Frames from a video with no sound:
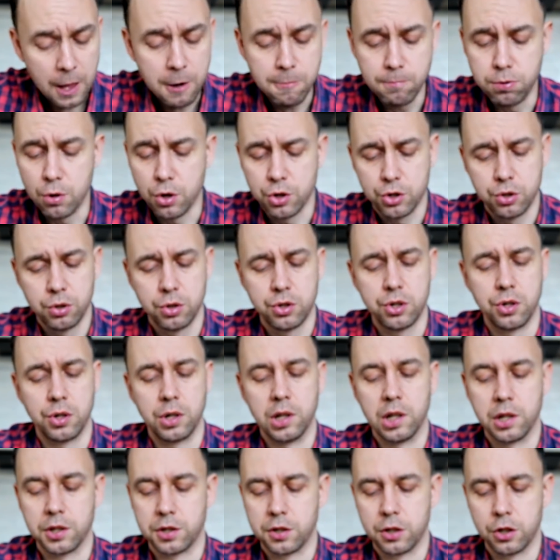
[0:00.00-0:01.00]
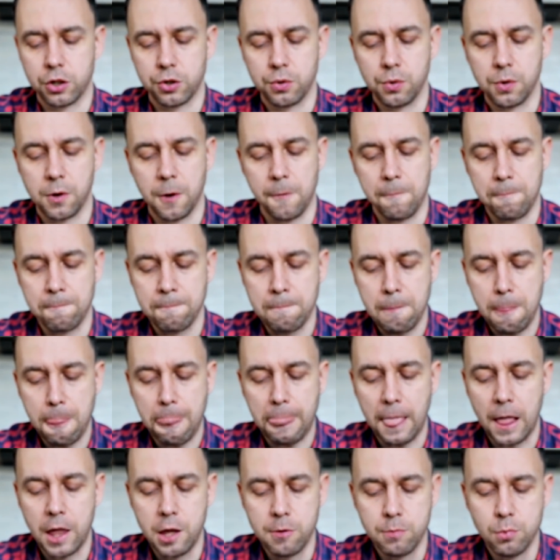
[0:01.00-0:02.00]
Борщ очень классная штука.
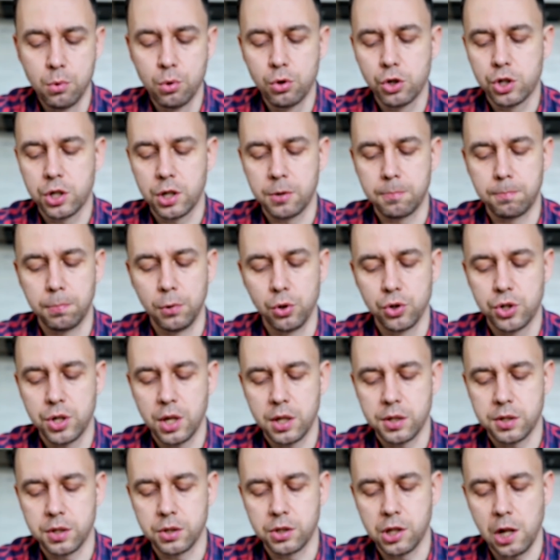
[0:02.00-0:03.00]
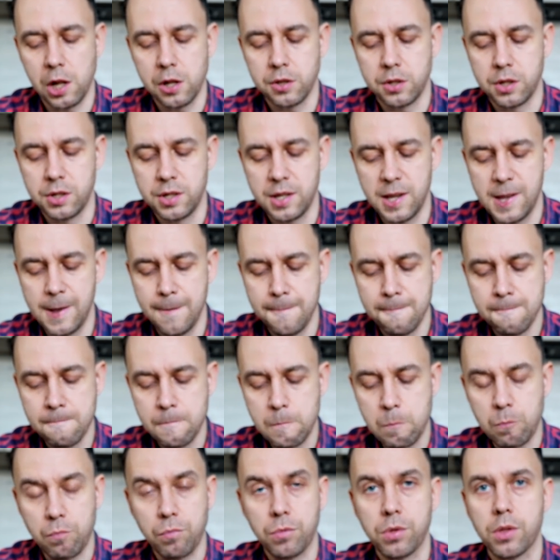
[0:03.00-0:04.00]
Ему уже, получается, третий день.
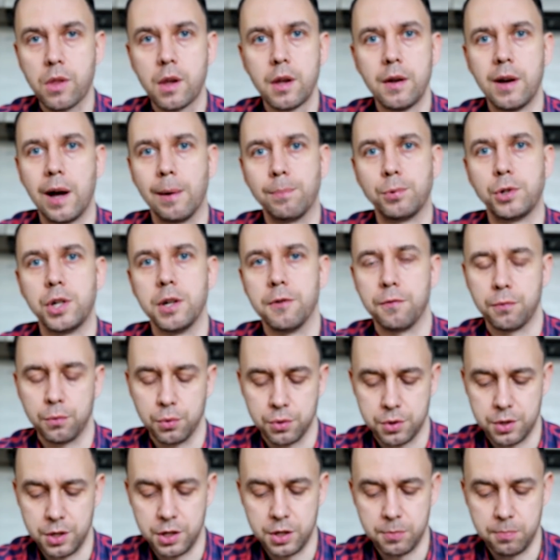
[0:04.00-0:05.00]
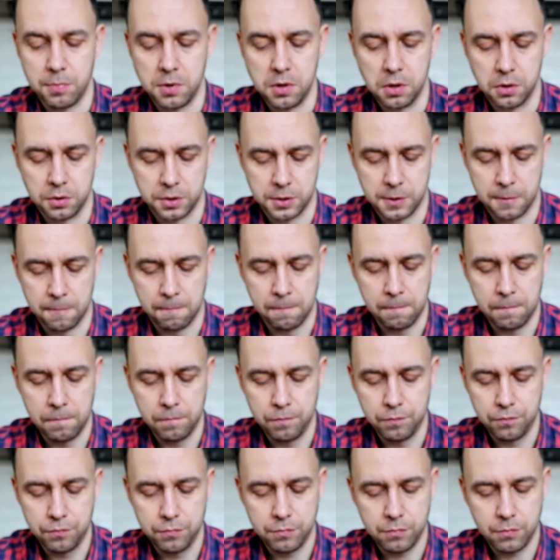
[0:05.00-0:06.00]
Вообще вкус не изменился.
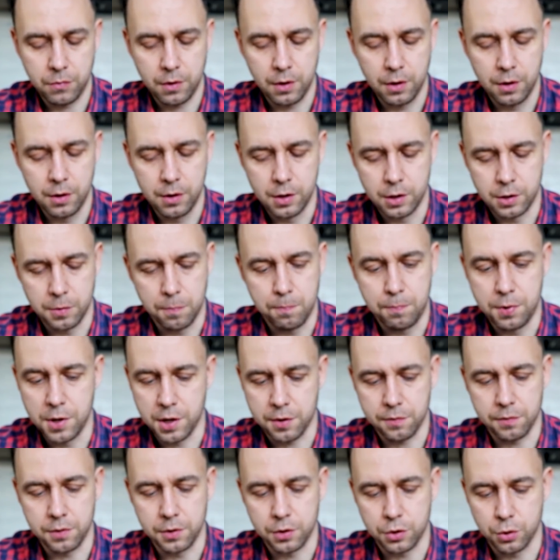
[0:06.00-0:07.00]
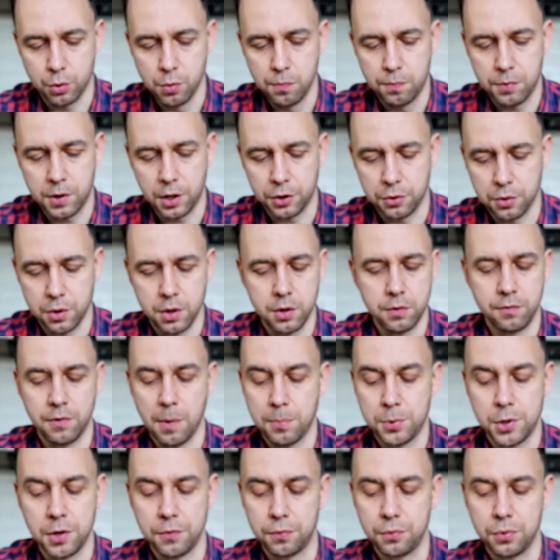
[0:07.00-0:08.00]
Это первый суп, который
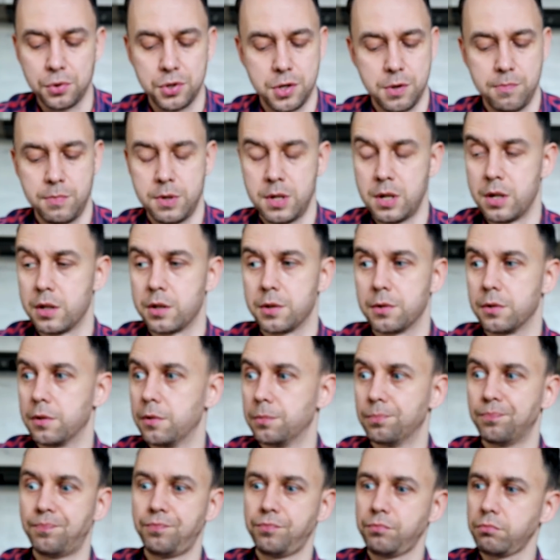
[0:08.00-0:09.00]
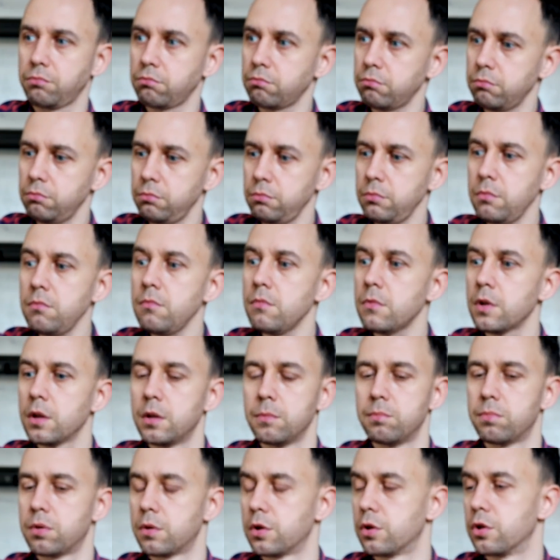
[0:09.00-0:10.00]
вообще вкус не меняется.
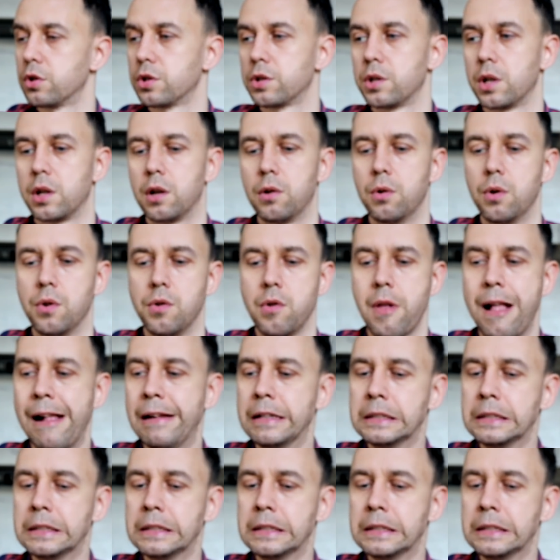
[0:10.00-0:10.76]
Просто огонь.